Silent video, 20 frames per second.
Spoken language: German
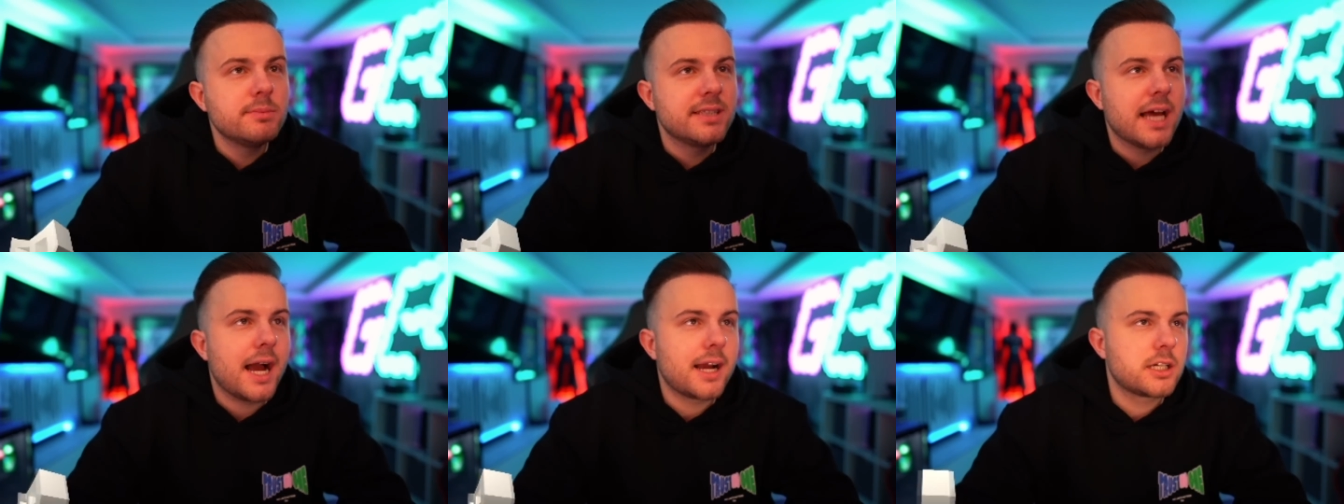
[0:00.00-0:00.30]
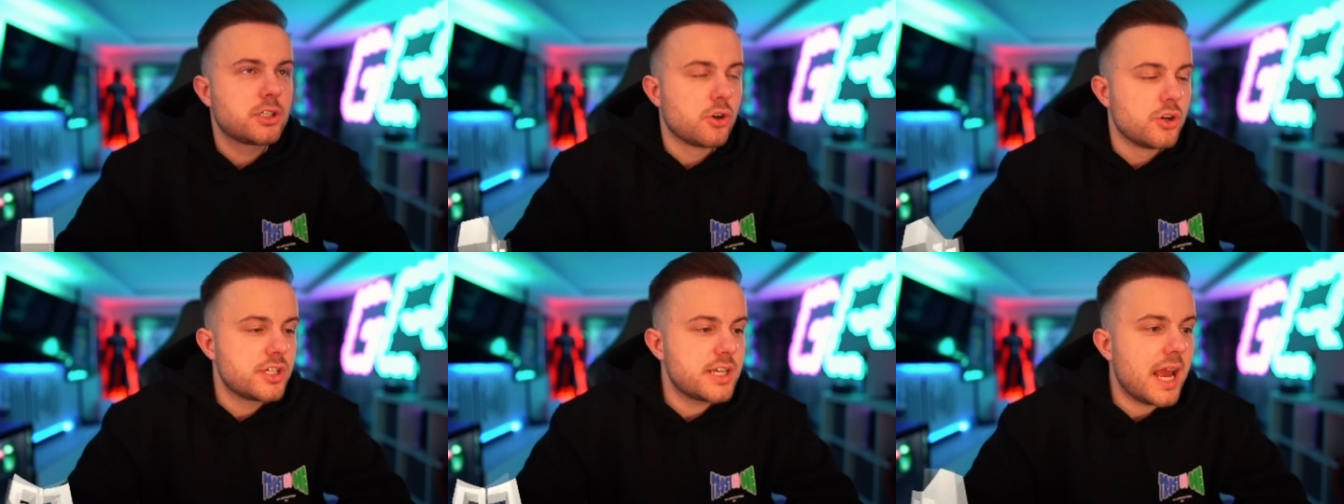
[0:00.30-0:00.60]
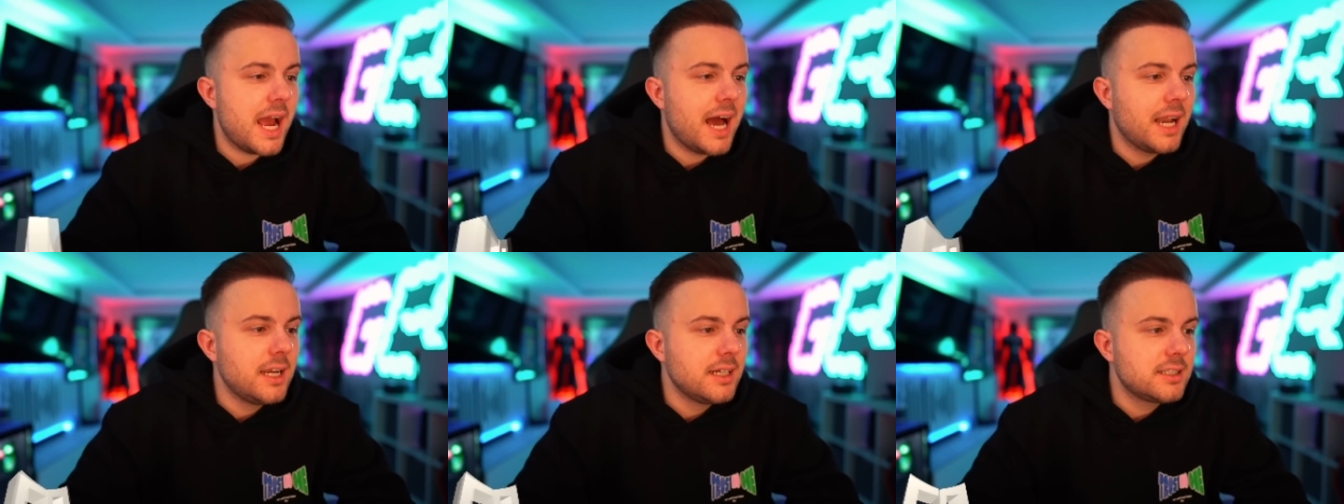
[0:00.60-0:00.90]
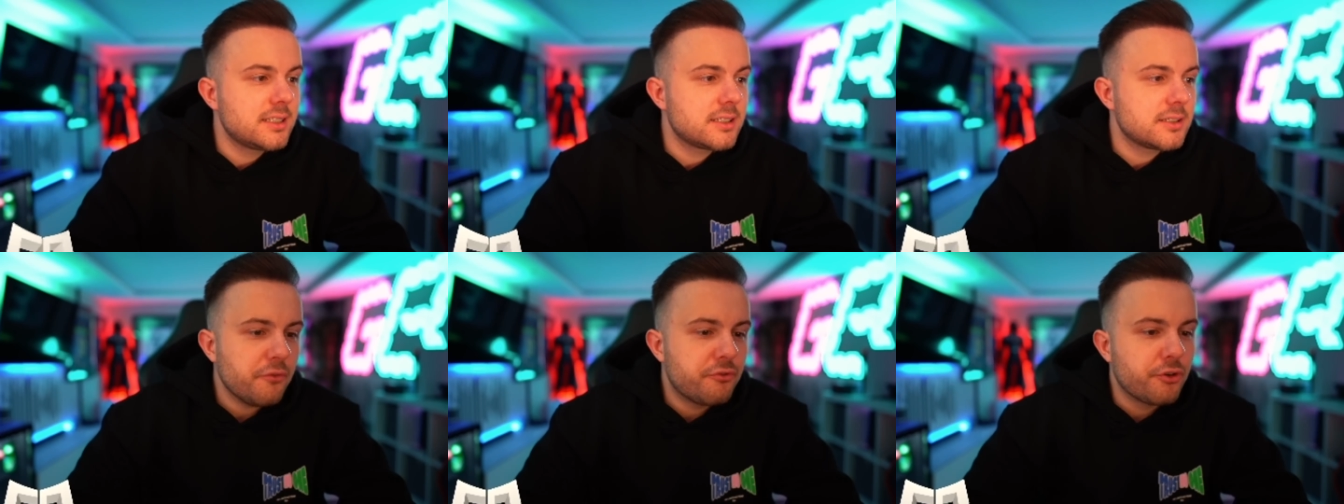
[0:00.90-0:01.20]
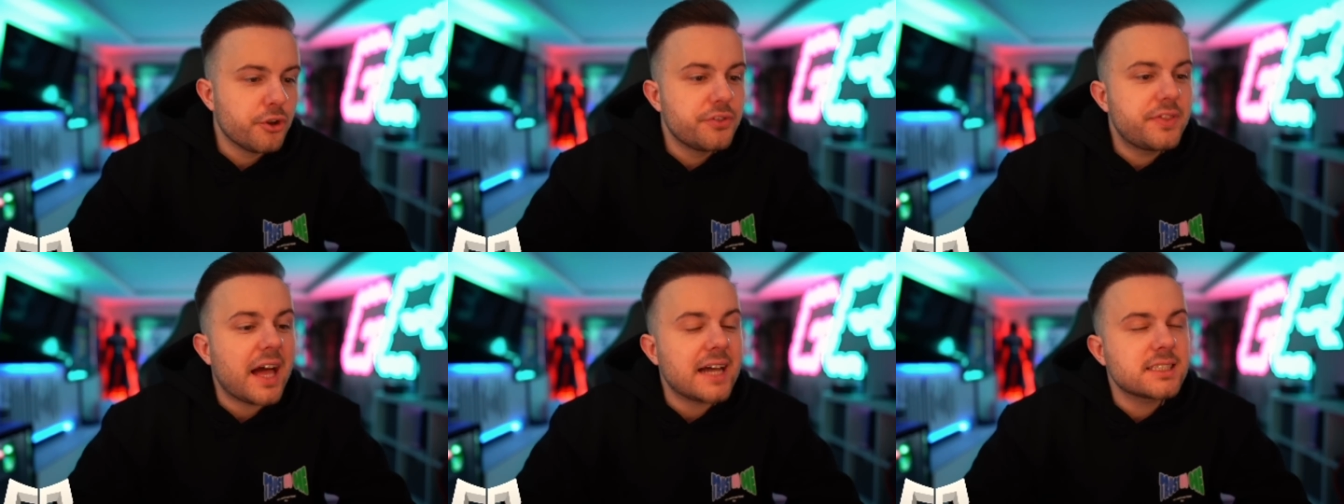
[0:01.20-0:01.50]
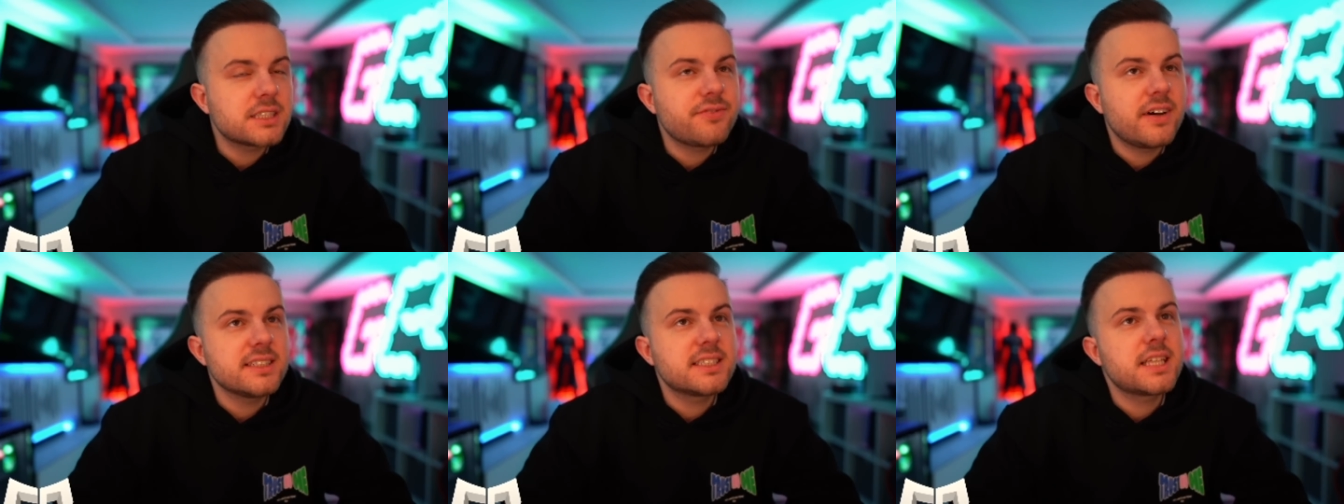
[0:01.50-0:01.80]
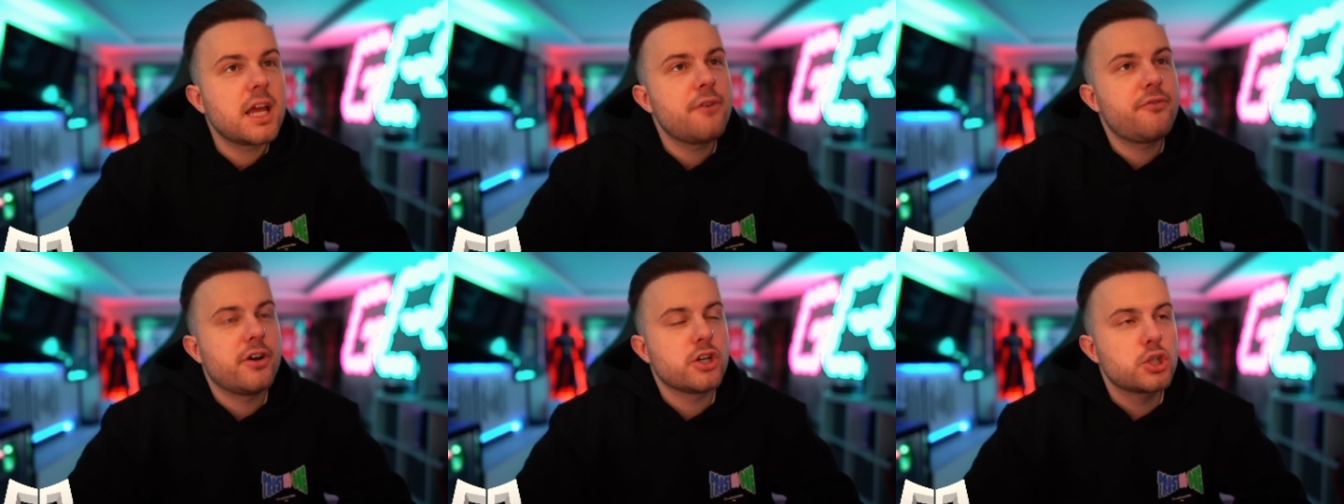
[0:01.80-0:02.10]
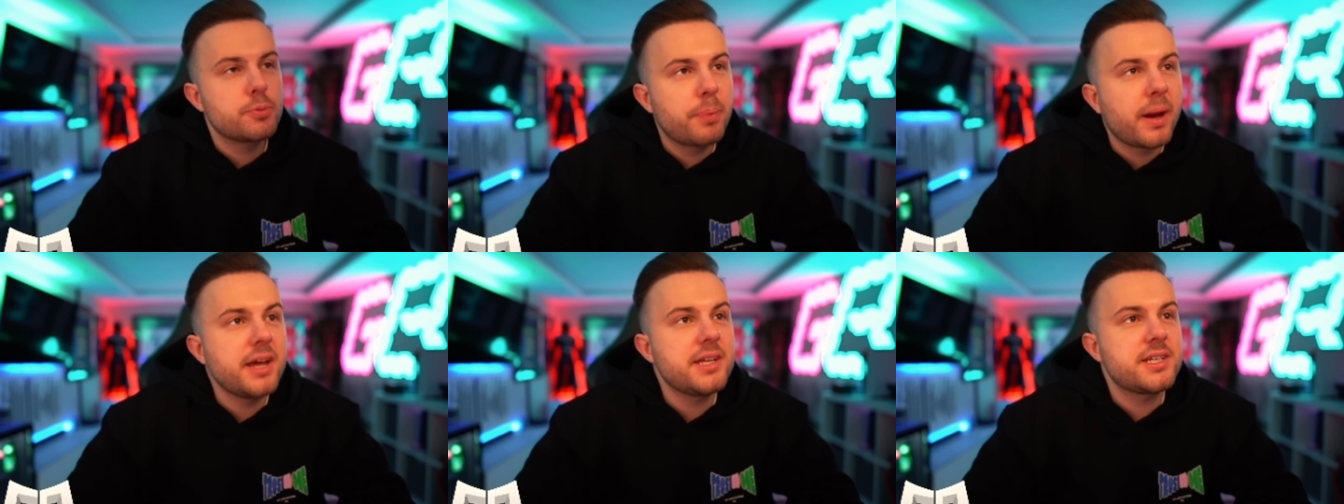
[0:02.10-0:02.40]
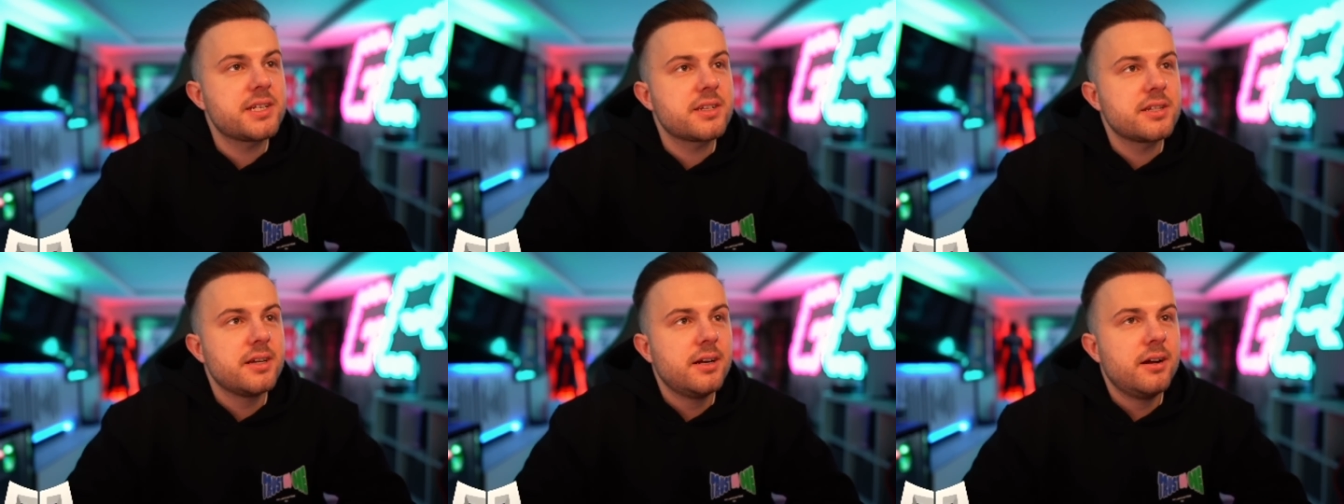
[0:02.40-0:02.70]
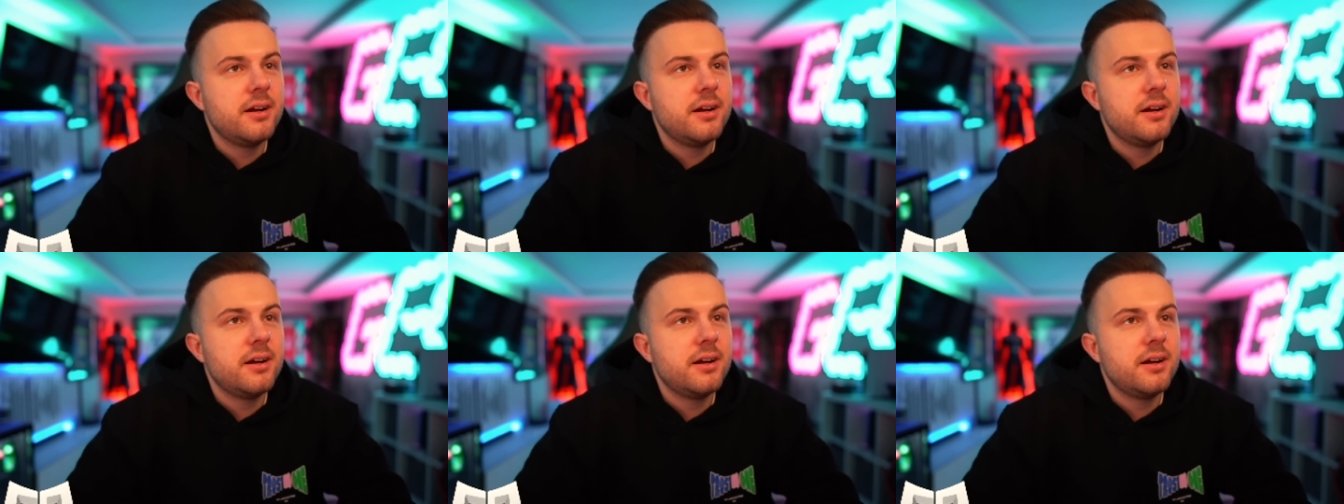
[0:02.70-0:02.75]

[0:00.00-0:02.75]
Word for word: sage ich euch ehrlich, für das, was der verspricht.